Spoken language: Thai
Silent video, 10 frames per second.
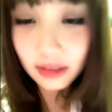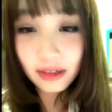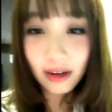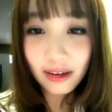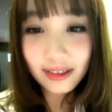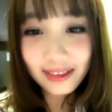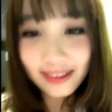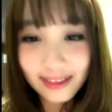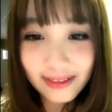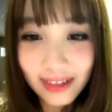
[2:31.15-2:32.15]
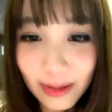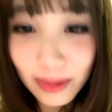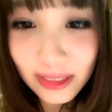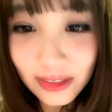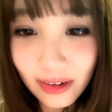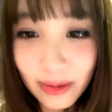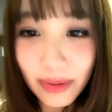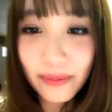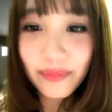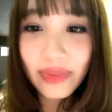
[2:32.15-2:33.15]
อ๋อเมื่อกี้พี่เจนส่งอะไร
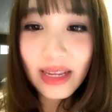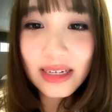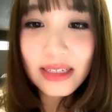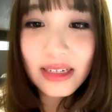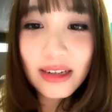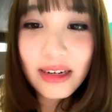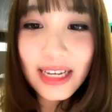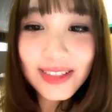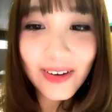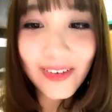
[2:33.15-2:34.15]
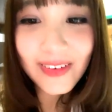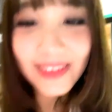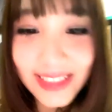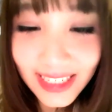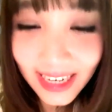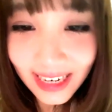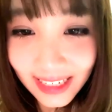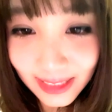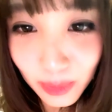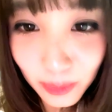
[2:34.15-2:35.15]
มาเลือกได้สองคนใช่ค่ะ
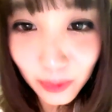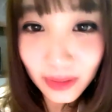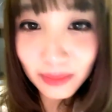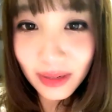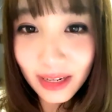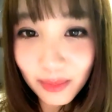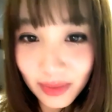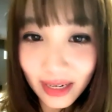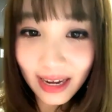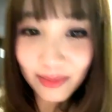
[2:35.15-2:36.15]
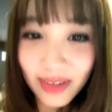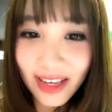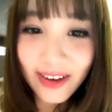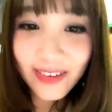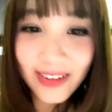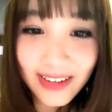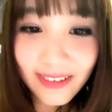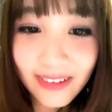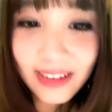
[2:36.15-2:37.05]
สำหรับคนที่ไม่ได้มีค่ะมีแค่คนเดียว